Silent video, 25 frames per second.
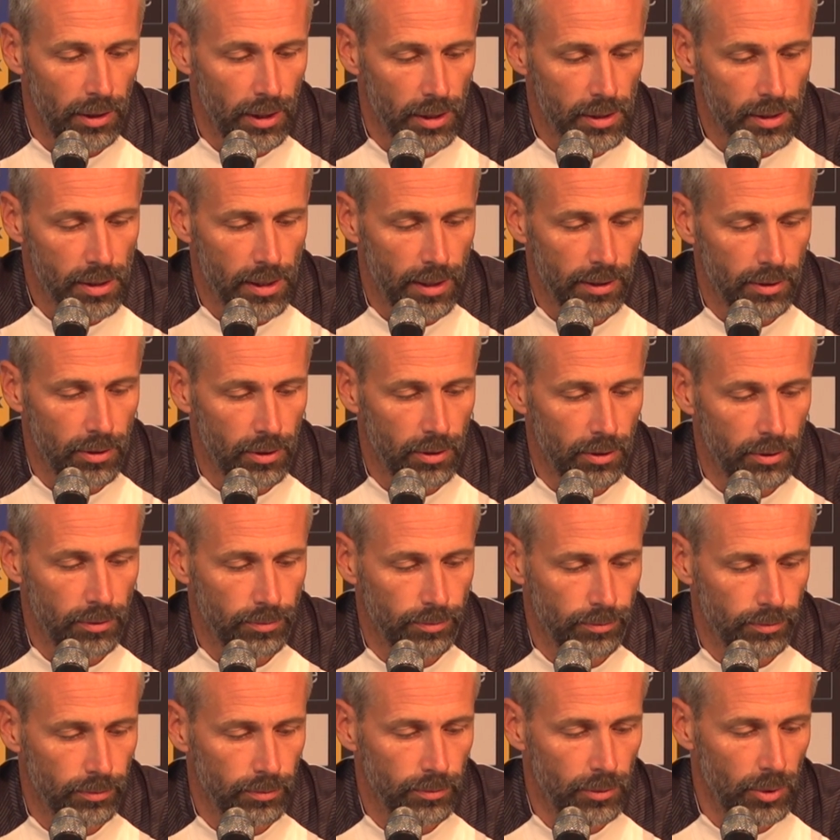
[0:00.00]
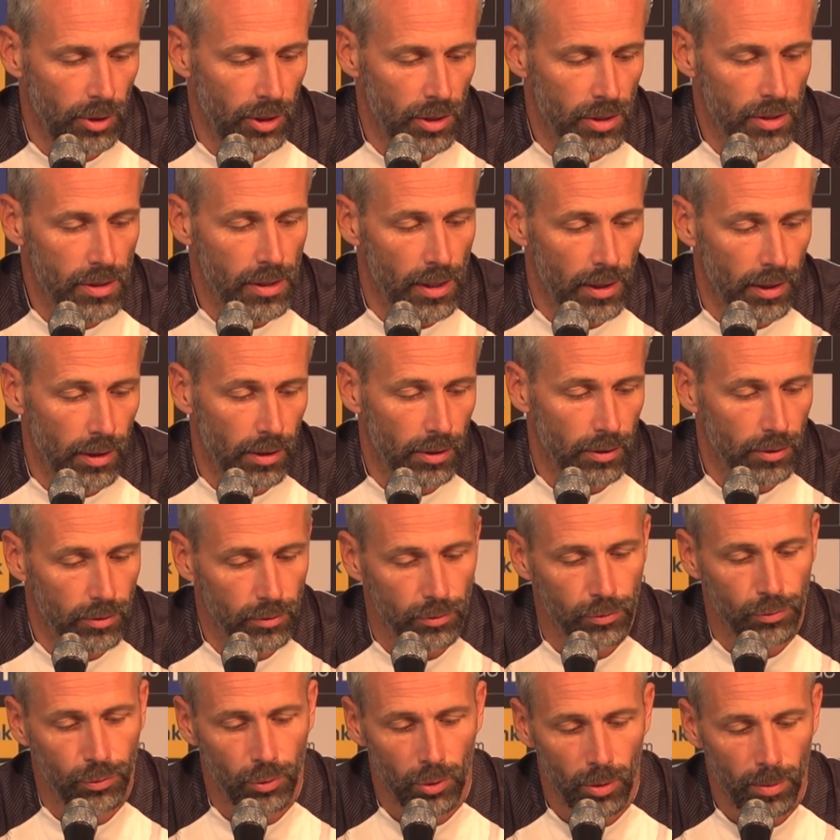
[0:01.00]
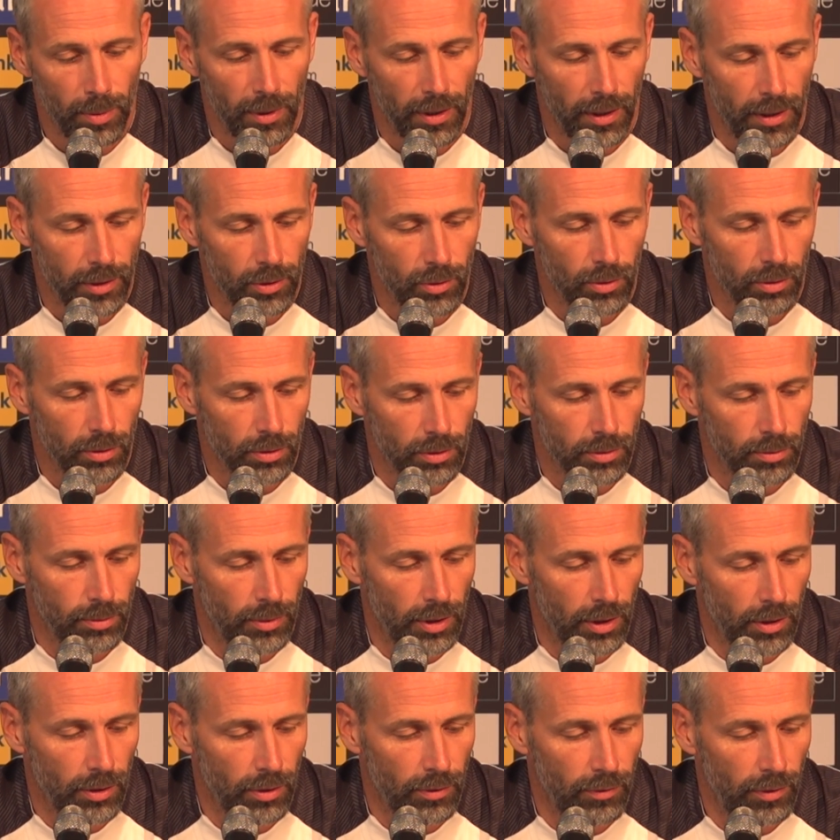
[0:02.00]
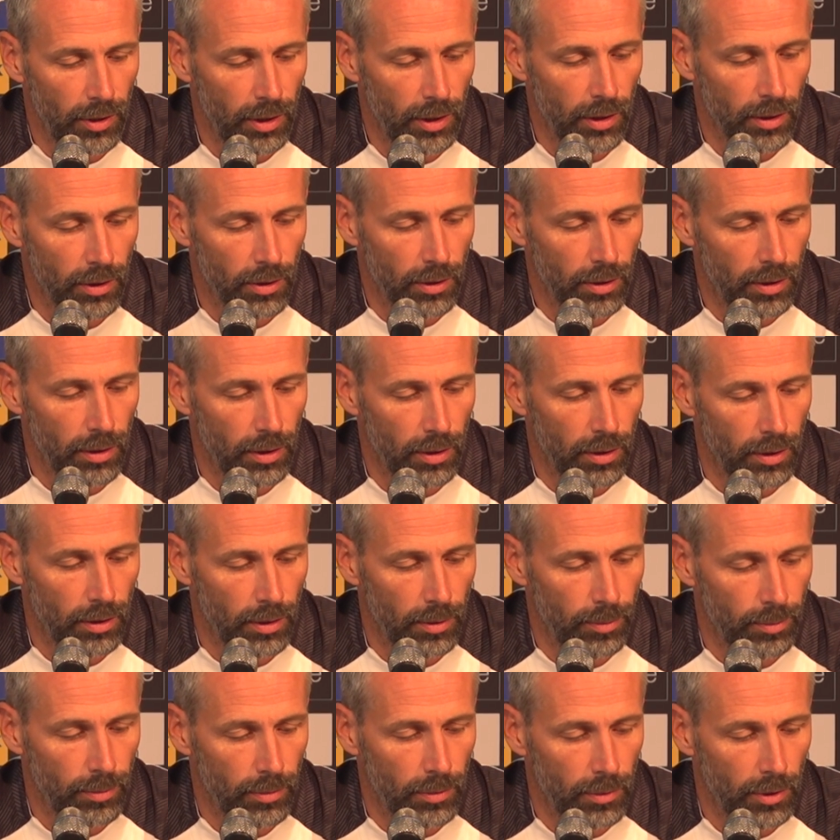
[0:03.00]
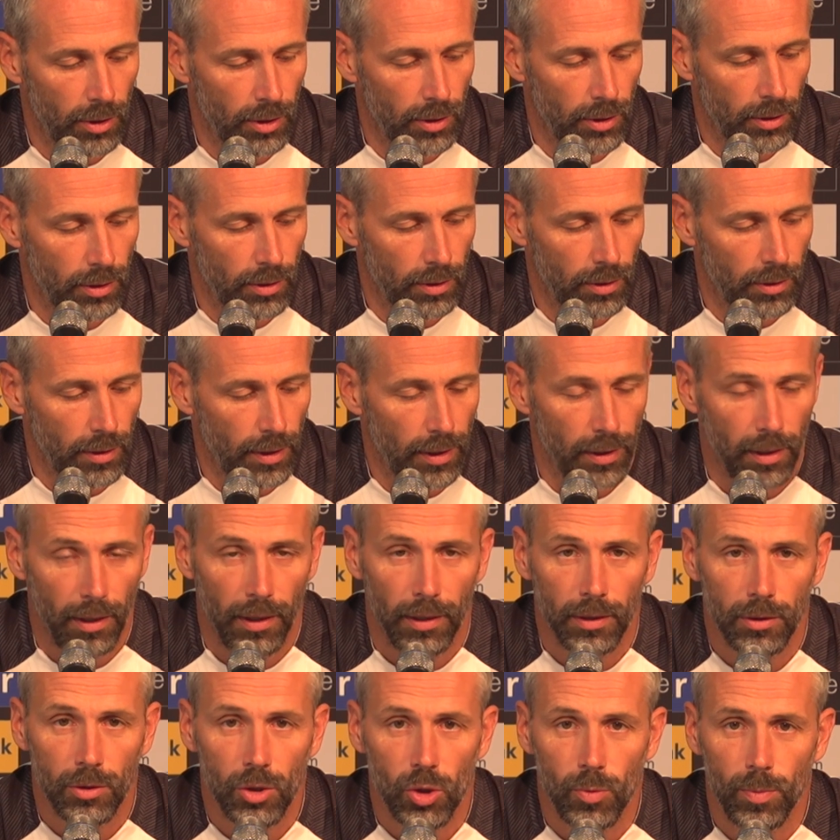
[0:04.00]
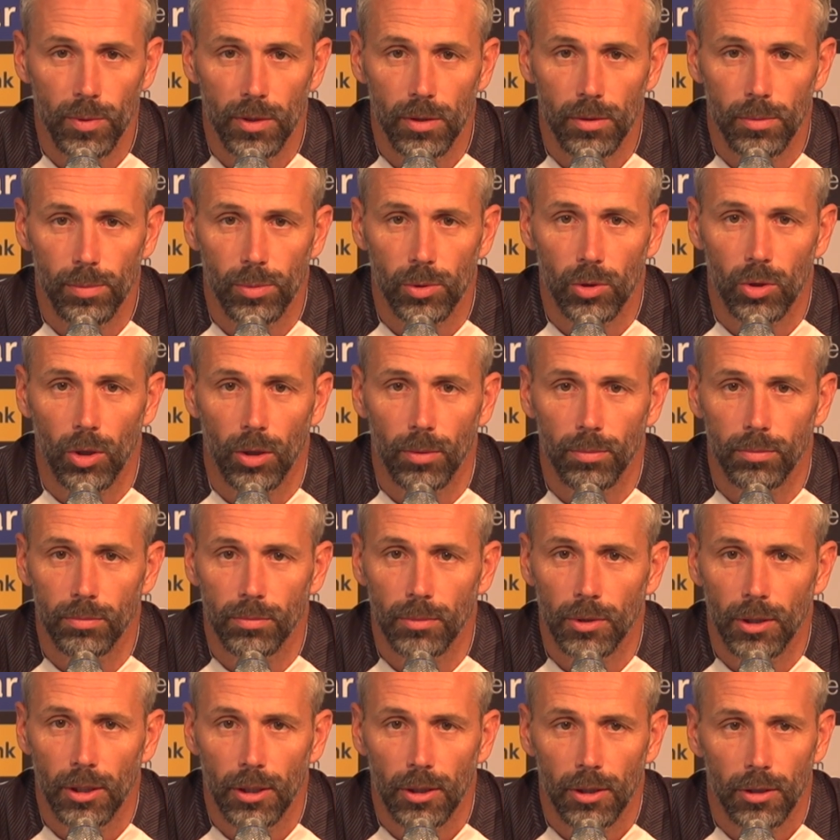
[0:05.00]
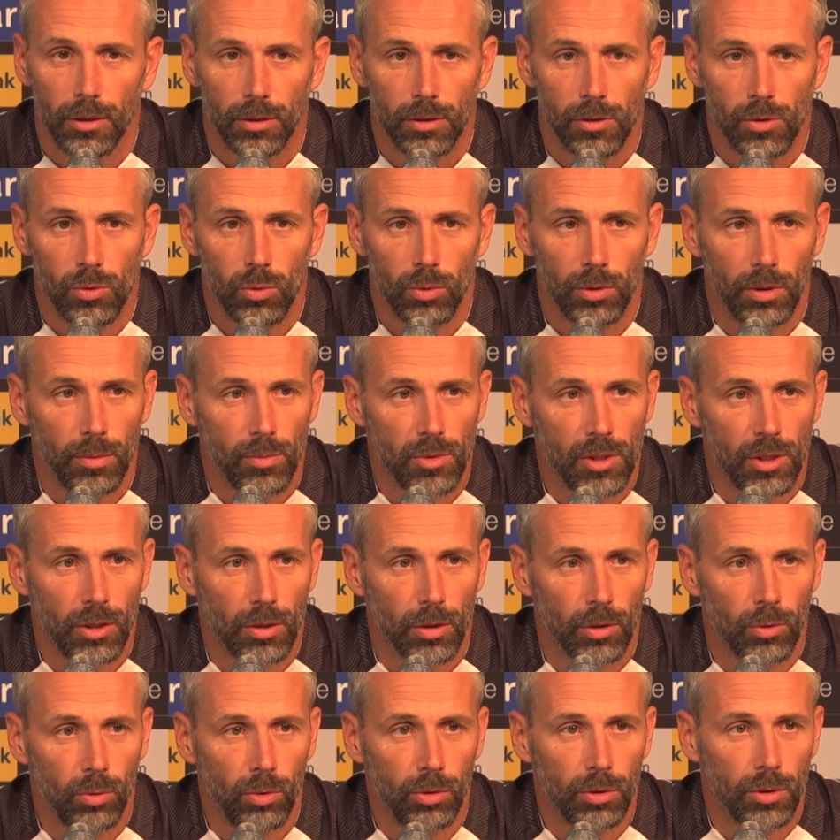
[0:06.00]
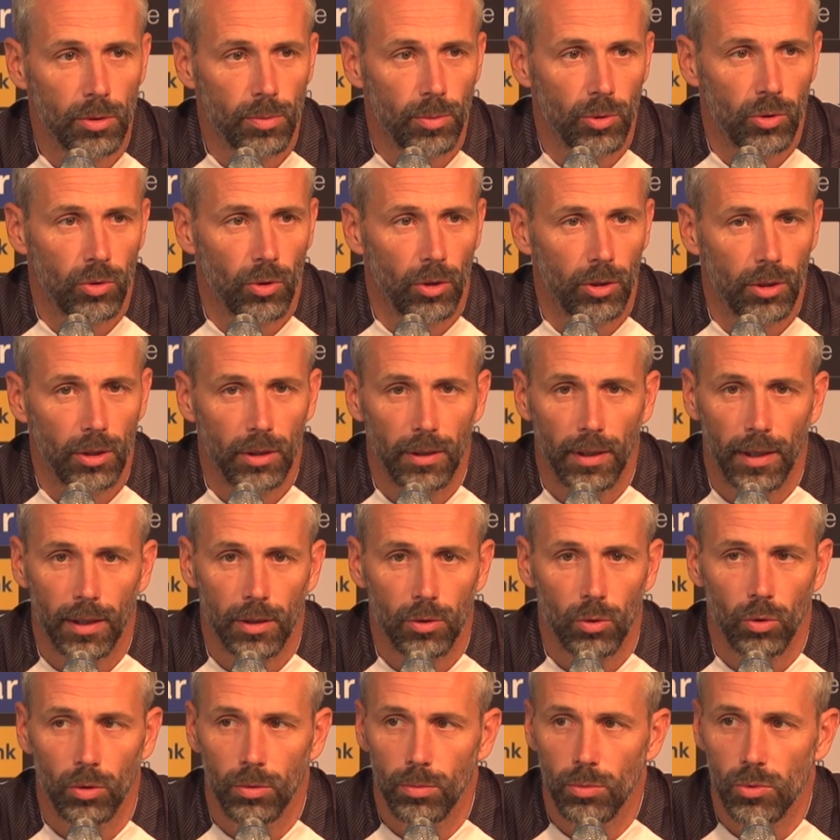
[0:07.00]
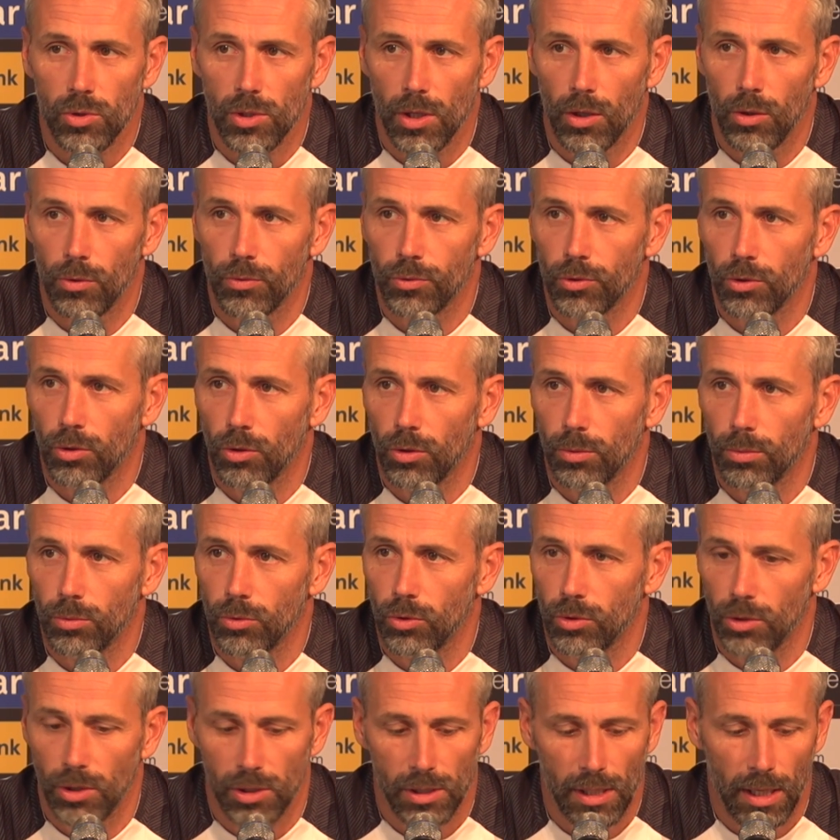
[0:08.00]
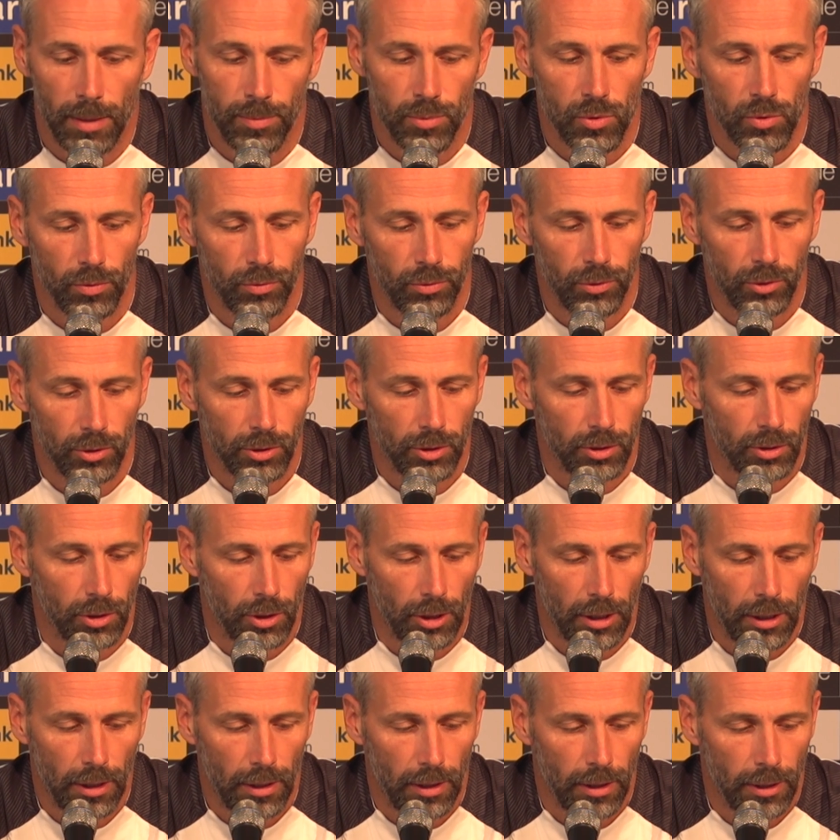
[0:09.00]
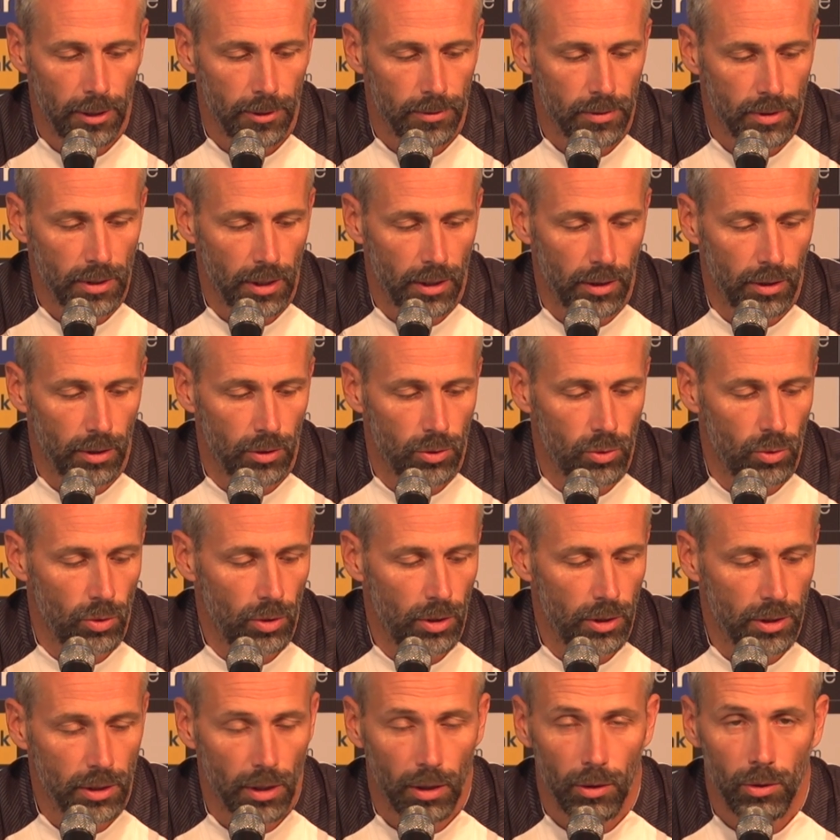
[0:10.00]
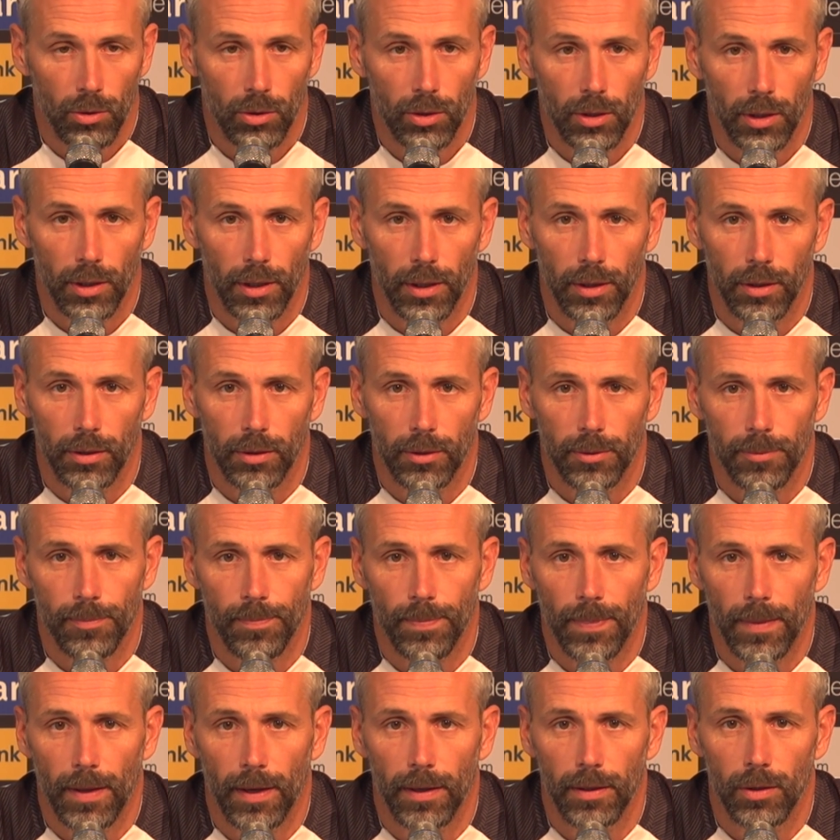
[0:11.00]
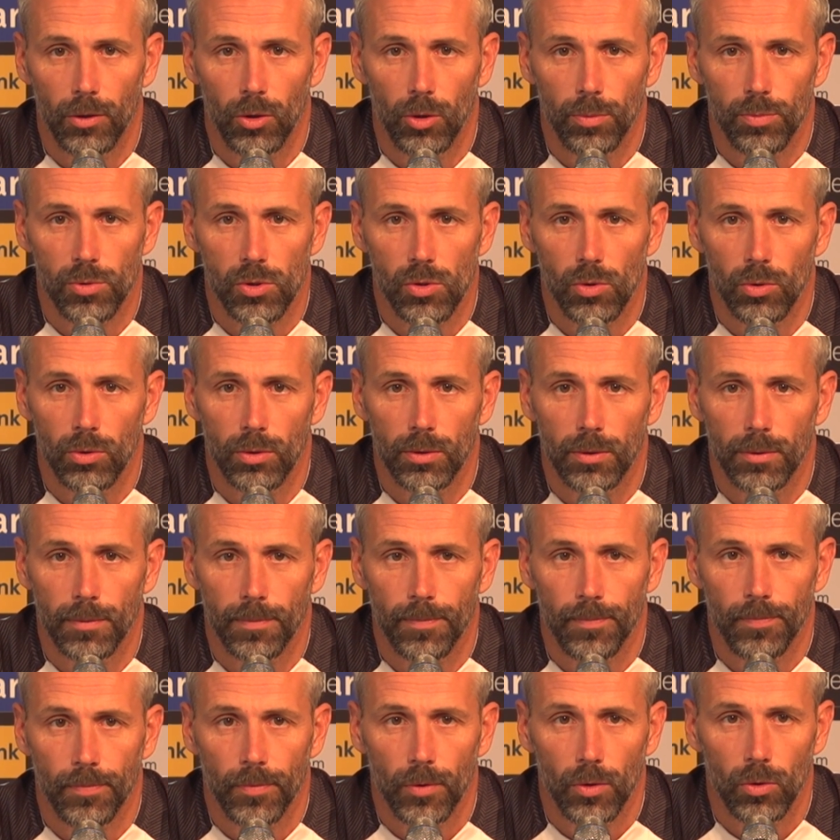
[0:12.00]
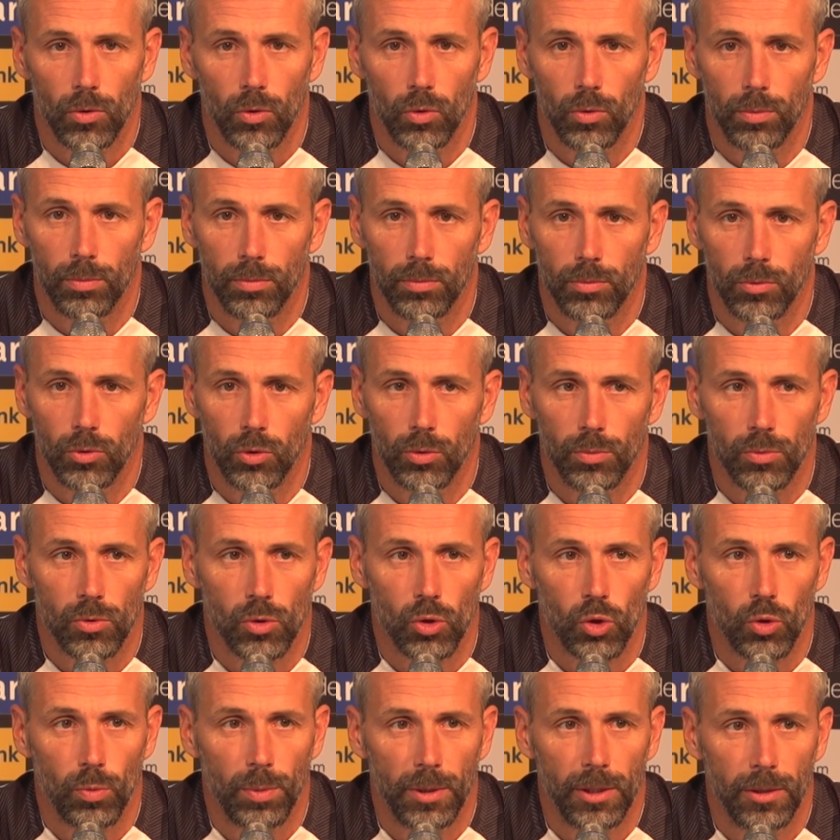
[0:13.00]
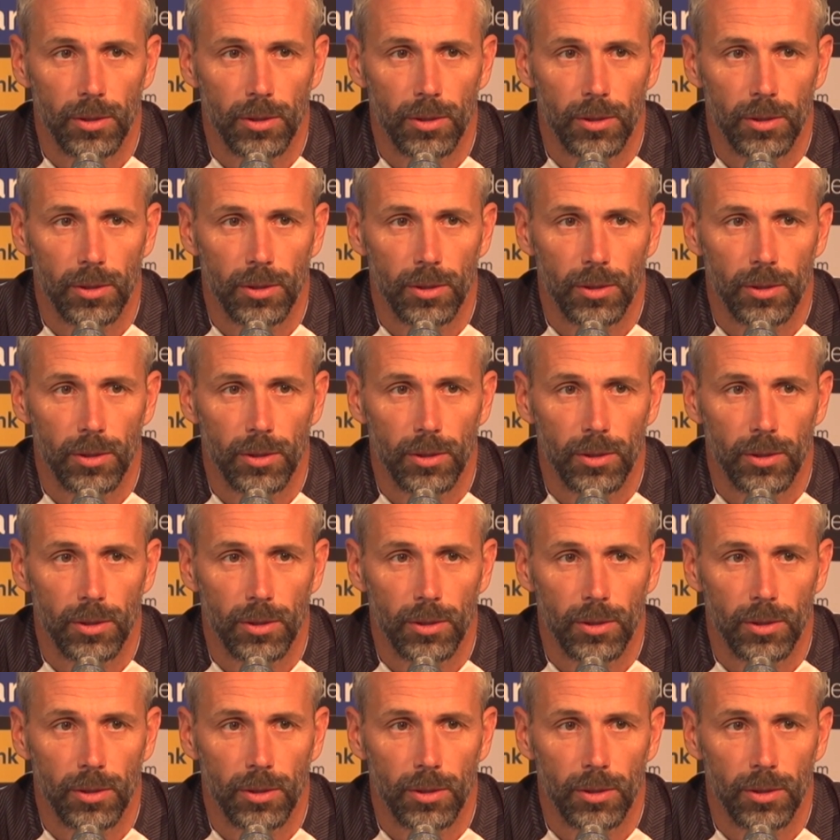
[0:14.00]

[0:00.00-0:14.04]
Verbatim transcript: Jetzt hat er in seiner Vorbereitung mehr oder weniger ähm, äh, ein Länderspiel bekommen. Das tut ihm sicher gut, bedeutet, er hat Rhythmus aufgenommen und ist ab sofort dann natürlich auch eine, eine Option um, um zu